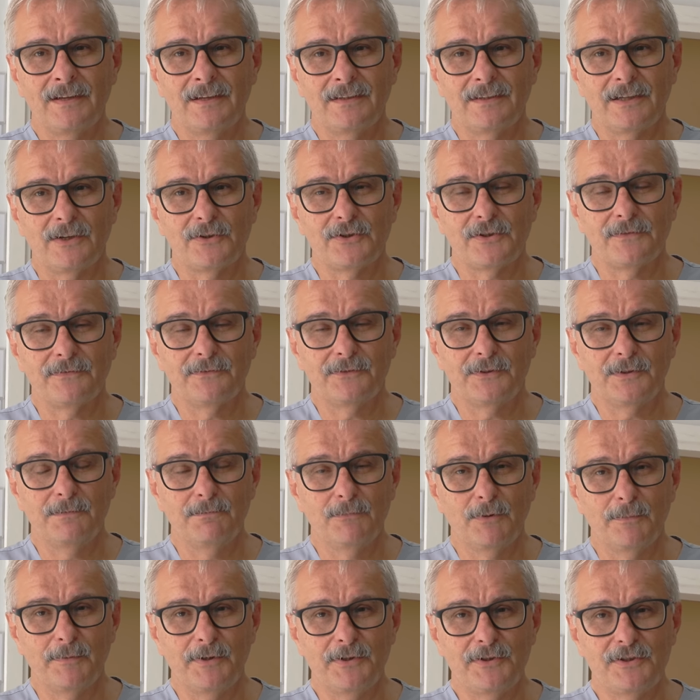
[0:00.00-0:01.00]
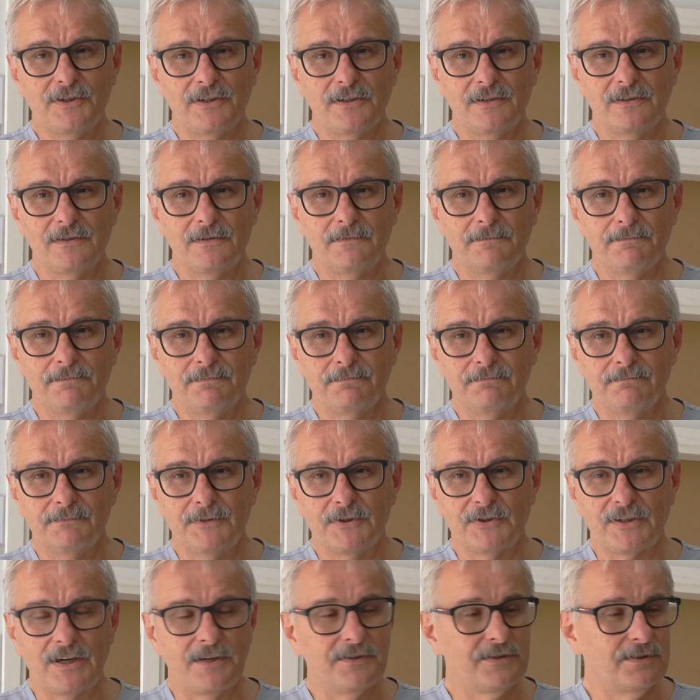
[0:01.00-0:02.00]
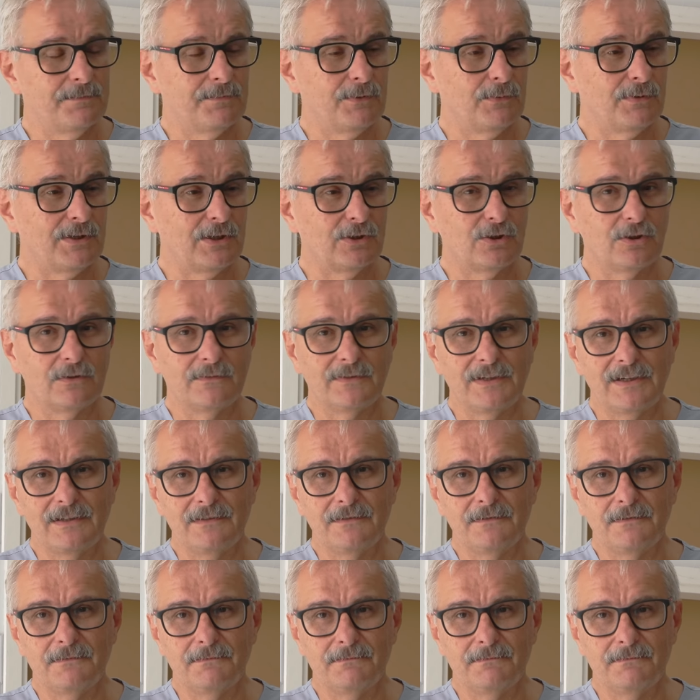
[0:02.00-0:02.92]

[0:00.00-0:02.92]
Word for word: także w tym momencie mieszkańcy Bełchatowa,